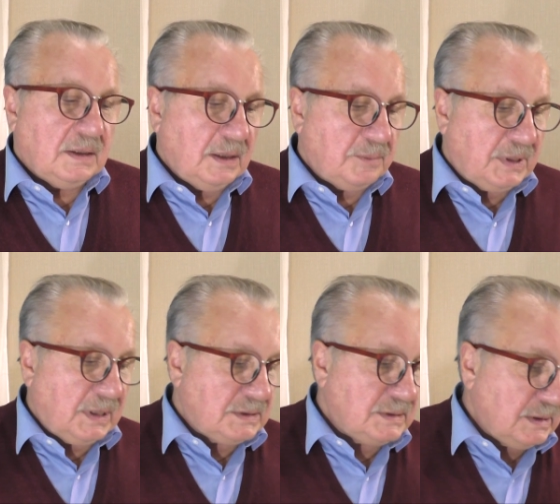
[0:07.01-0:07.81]
я бы
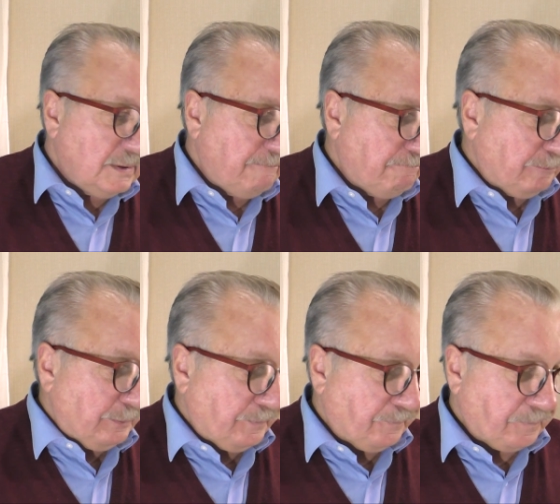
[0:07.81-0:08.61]
хотел
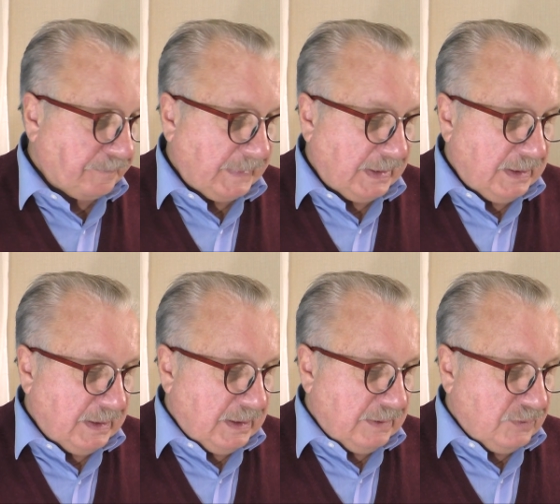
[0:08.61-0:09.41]

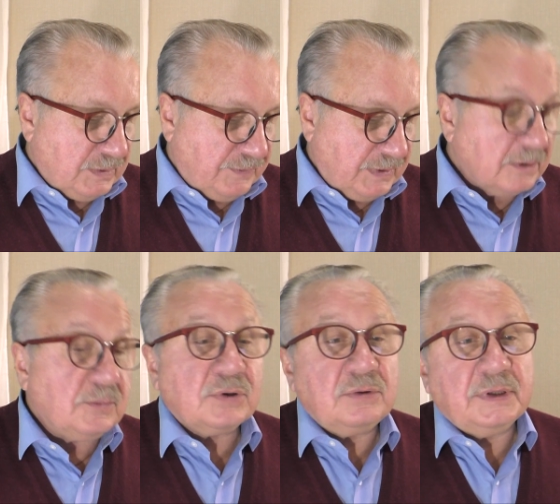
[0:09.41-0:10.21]
вот в этом
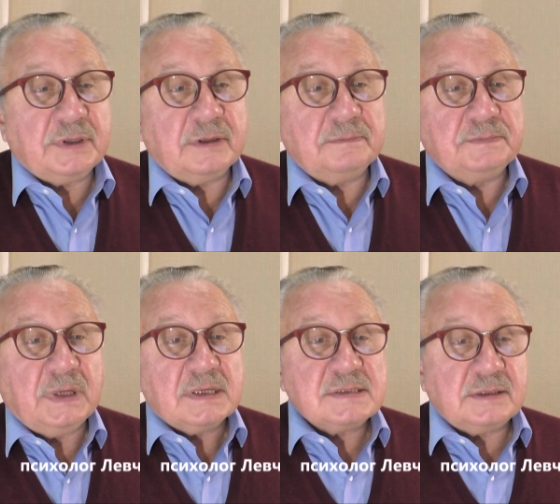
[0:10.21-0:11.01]
ролике
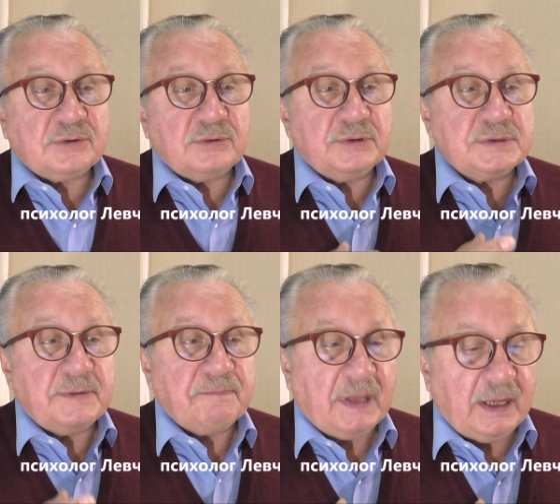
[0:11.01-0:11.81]
затронуть
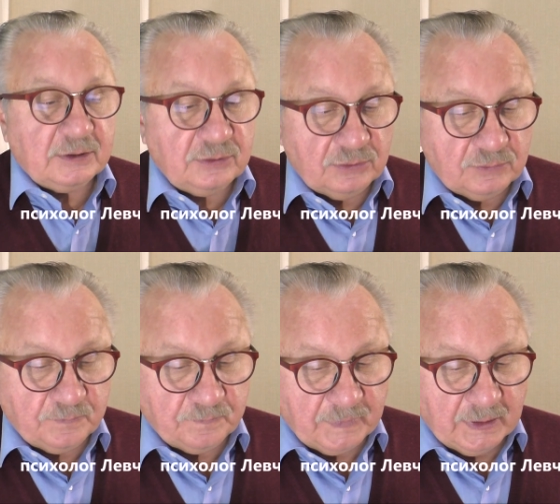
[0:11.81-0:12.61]
одну
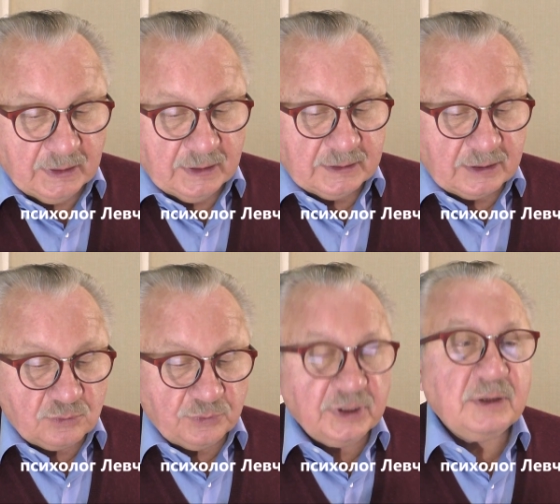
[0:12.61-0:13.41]

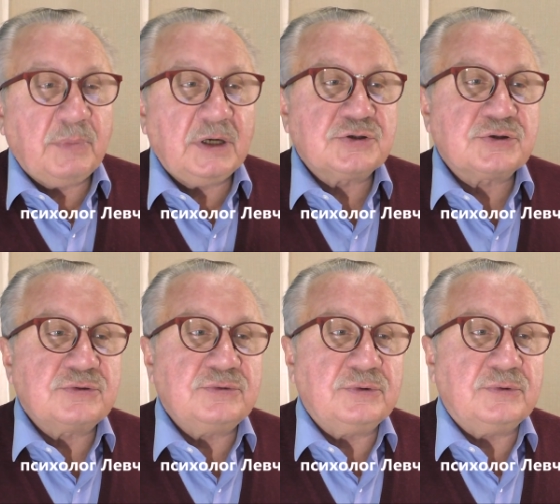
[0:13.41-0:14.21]
такую
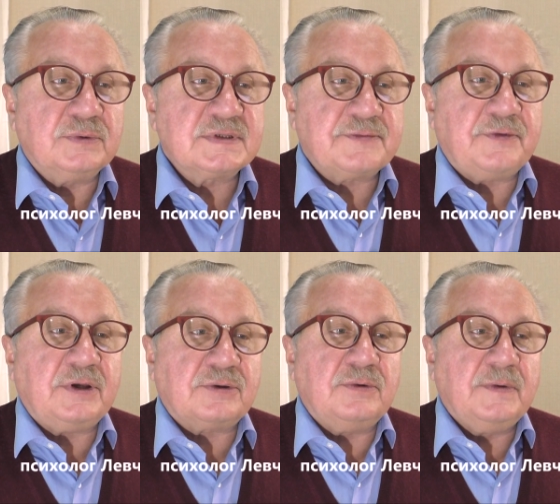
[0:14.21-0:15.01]
небольшую
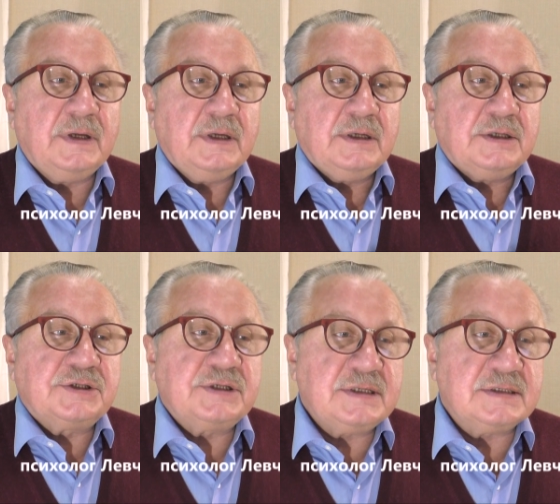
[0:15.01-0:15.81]
сферу
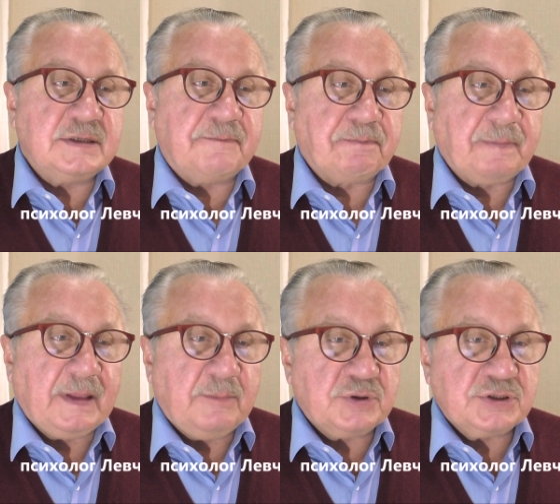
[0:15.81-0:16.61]
жизни
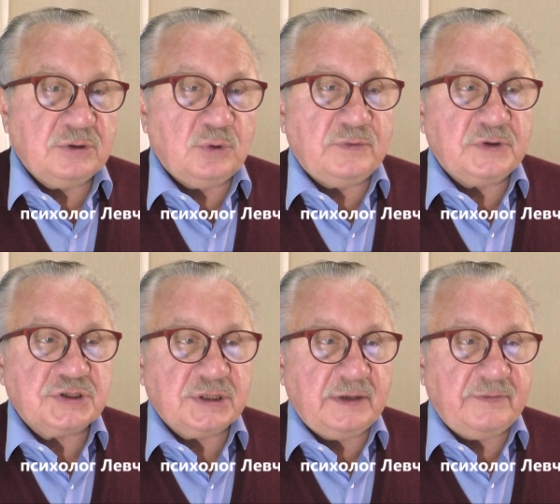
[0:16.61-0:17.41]
пожилого
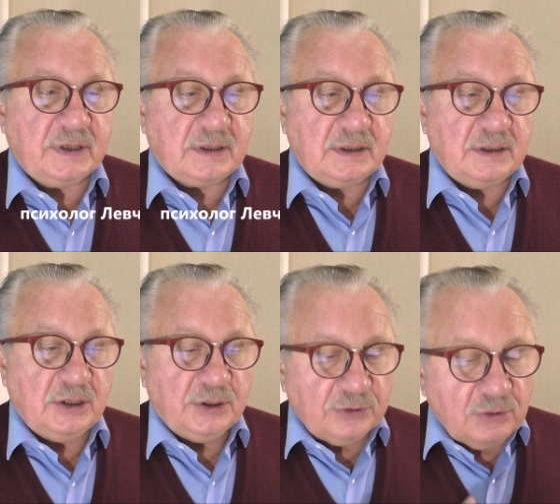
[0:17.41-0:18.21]
человека,
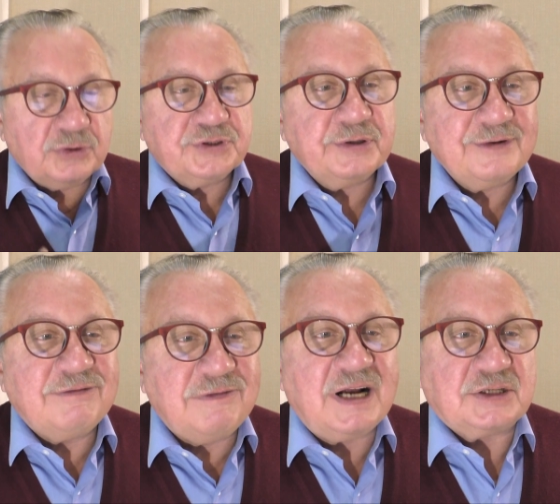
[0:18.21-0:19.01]
но очень
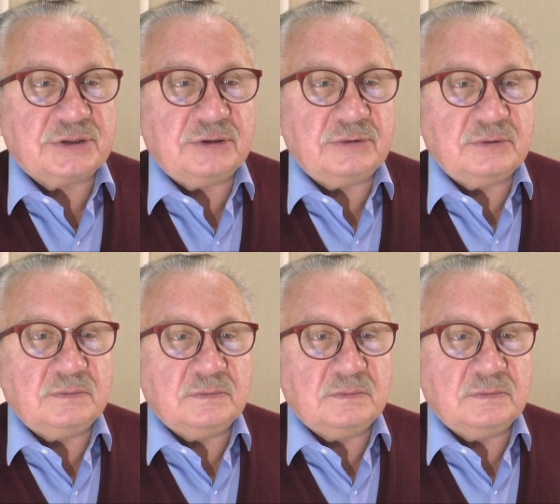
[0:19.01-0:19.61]
важную.